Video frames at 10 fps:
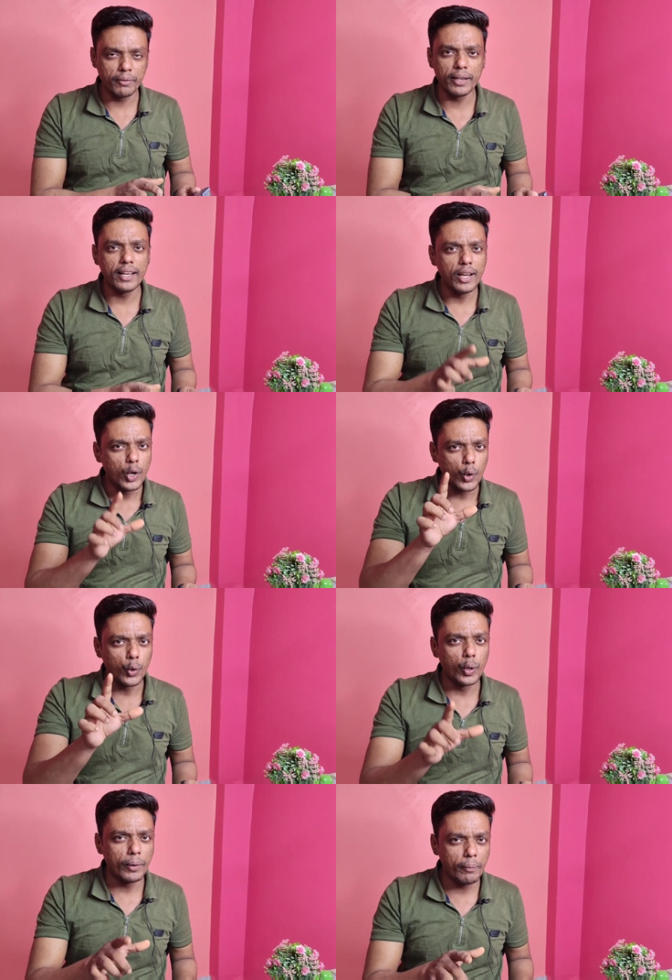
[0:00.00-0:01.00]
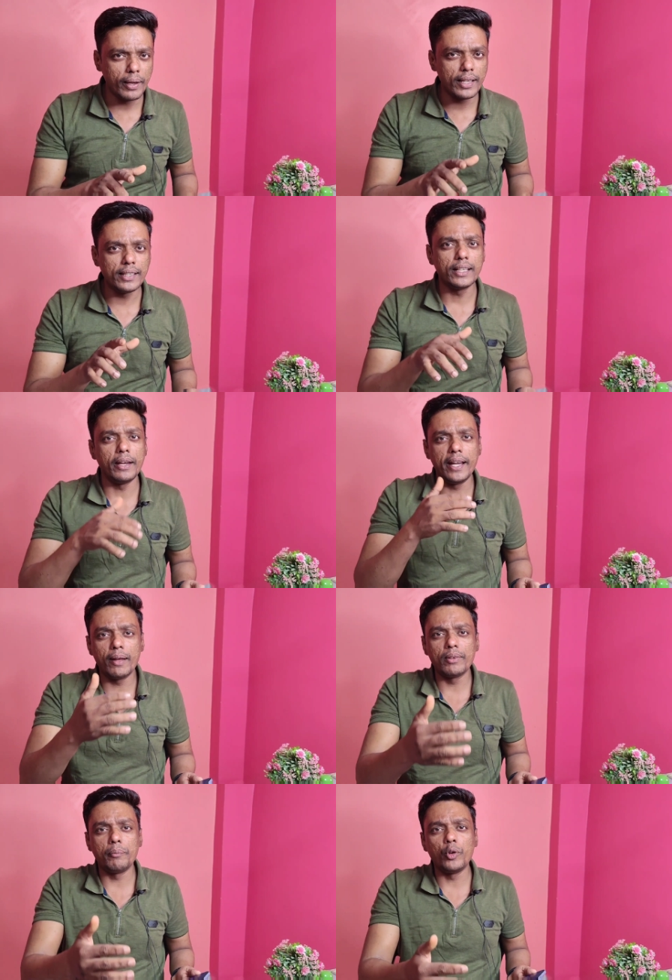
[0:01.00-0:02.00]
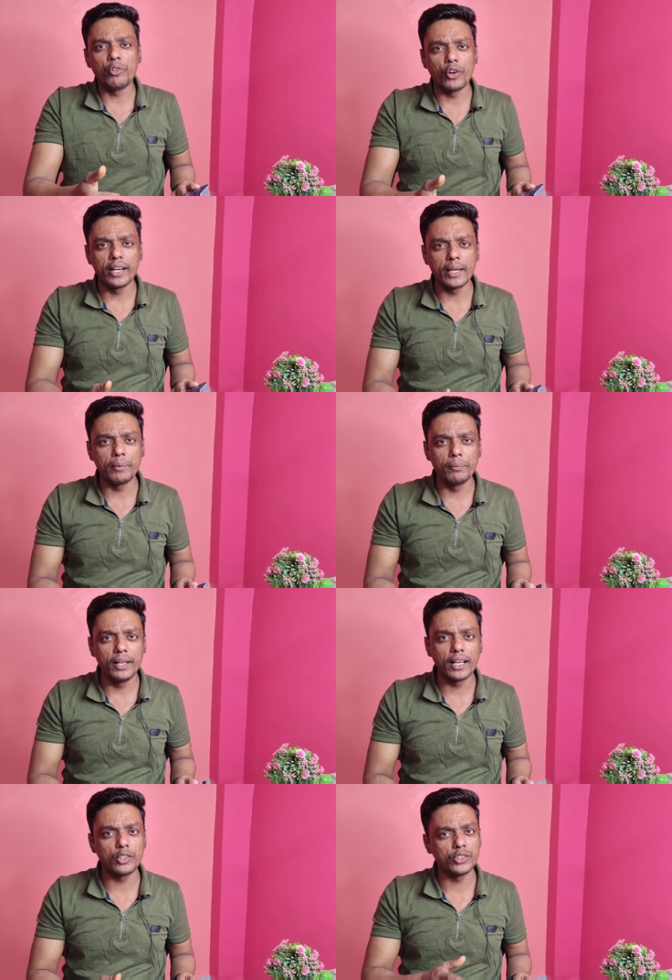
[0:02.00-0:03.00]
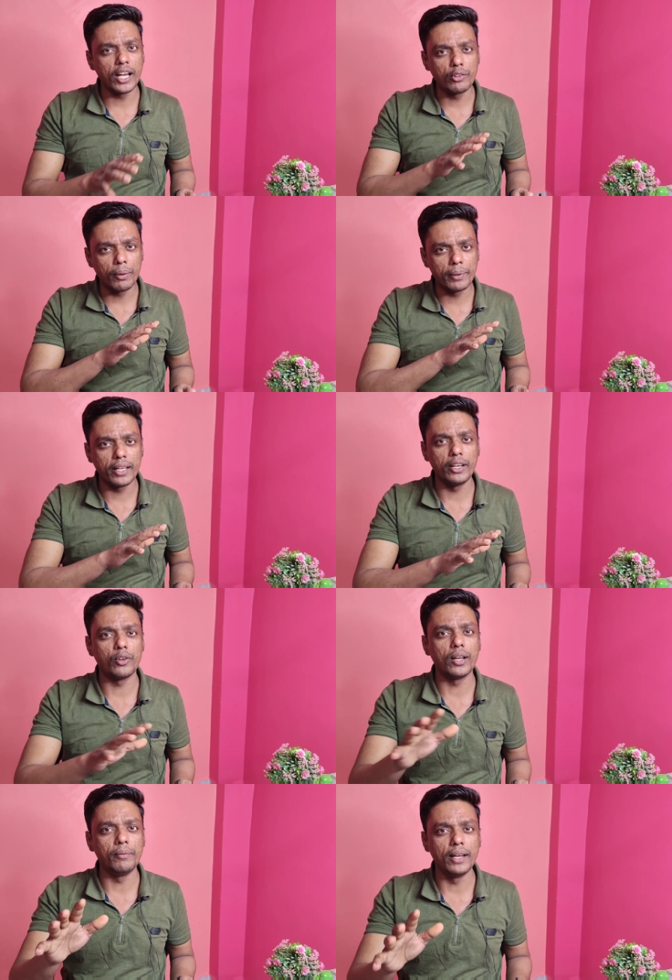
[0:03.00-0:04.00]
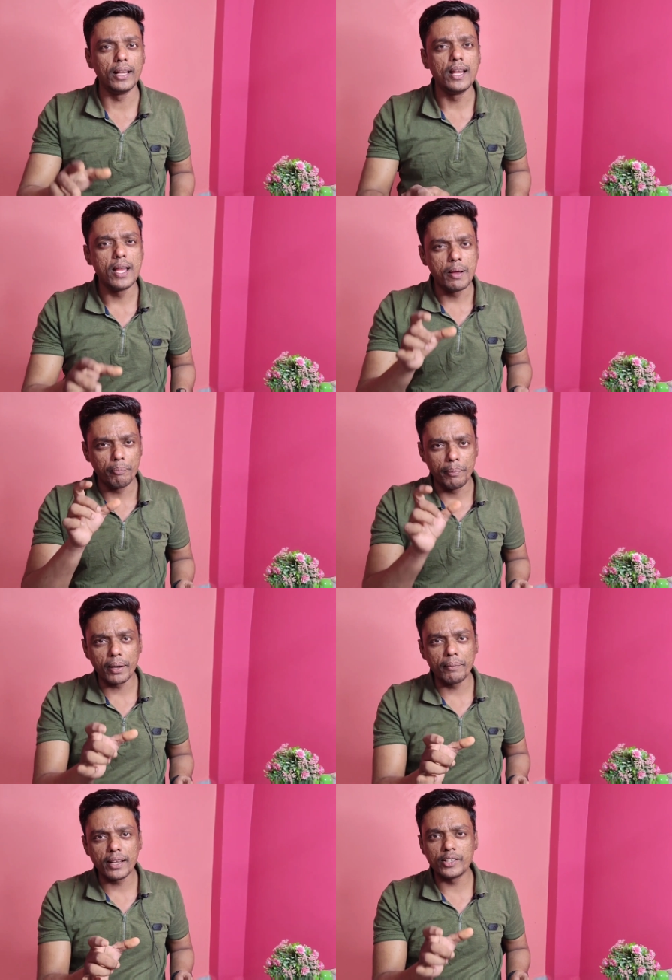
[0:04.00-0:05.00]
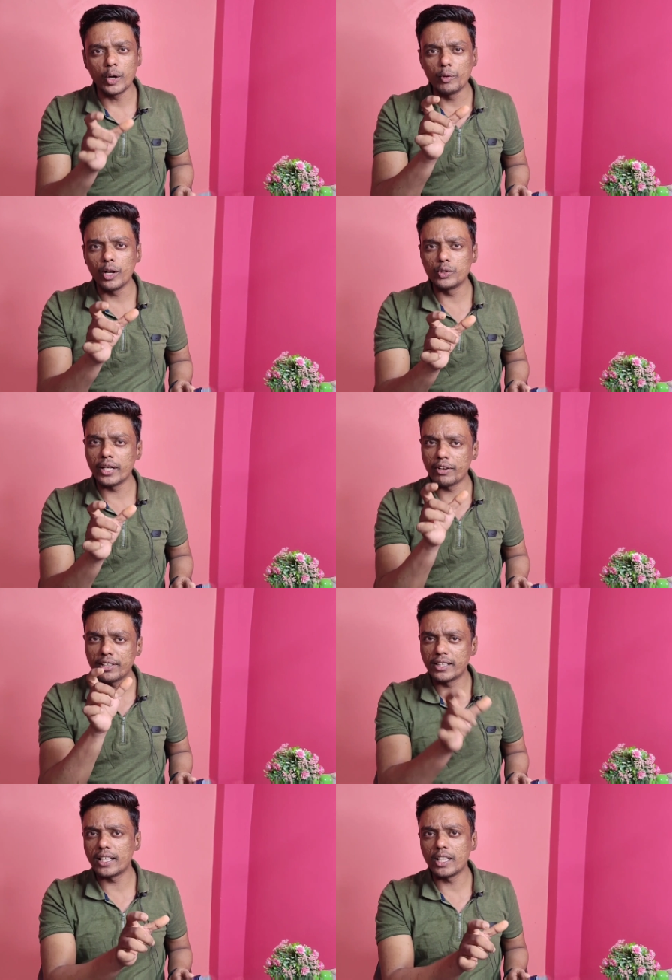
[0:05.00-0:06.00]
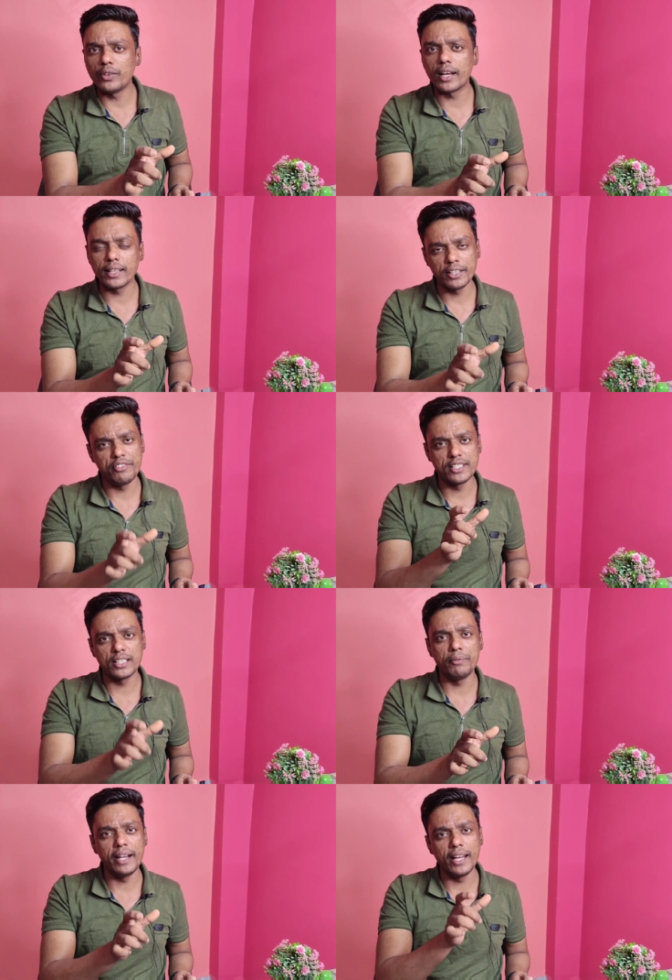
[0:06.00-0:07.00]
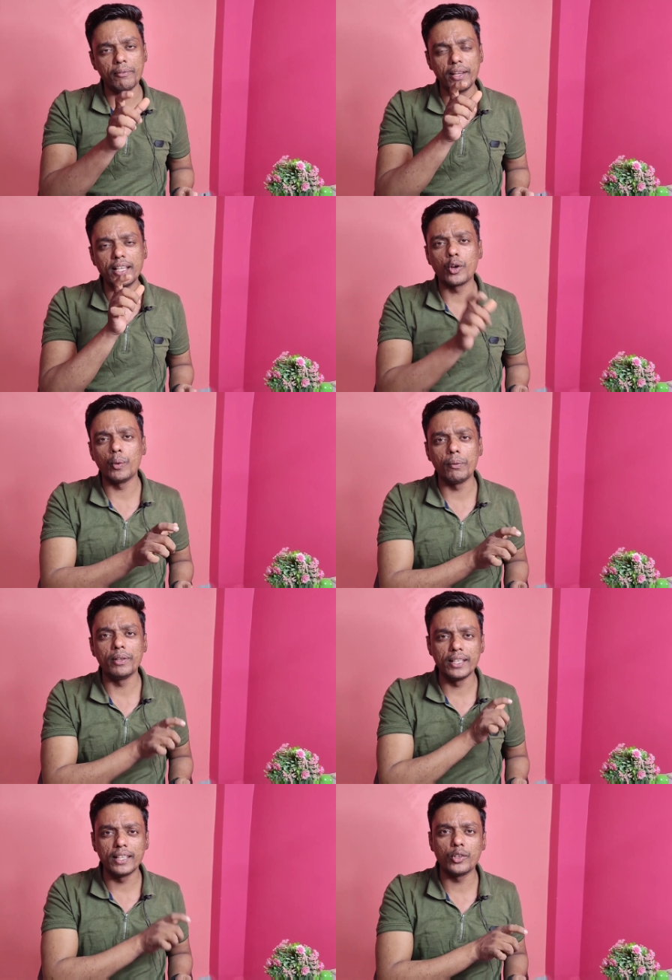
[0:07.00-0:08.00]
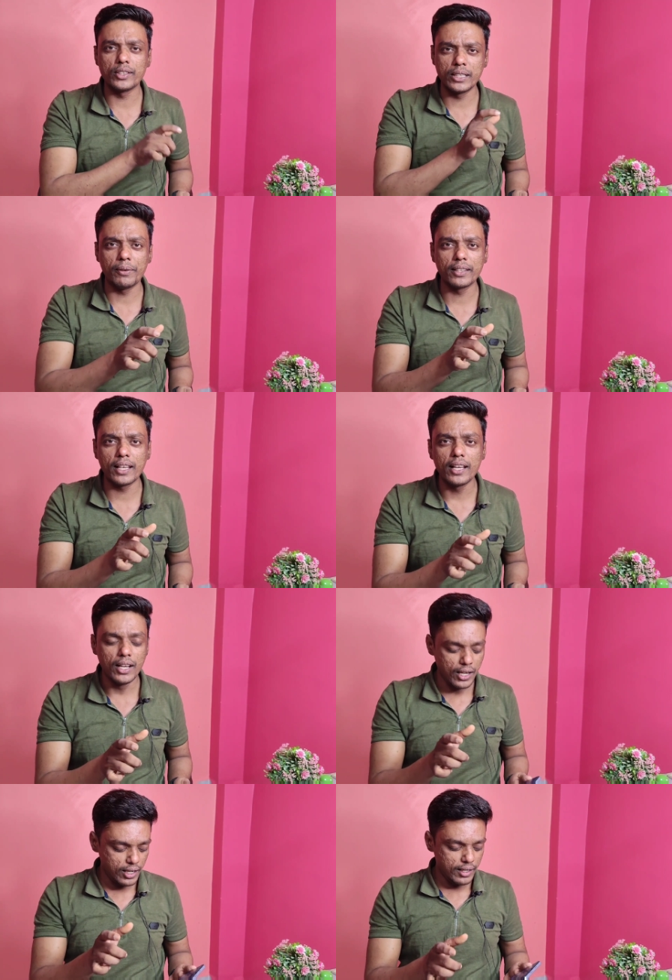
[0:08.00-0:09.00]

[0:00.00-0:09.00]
ये फीचर हमें ग्लोबल में या इंडिया में जब मेरा फॉरन कैपिटल मिलेगा तो शायद वहाँ पर देखने को ना मिले पर मैं शामी वालों से रिक्वेस्ट करता हूँ अगर ये फीचर्स हमें इंडिया में या ग्लोबल में दे दे तो अच्छी बात है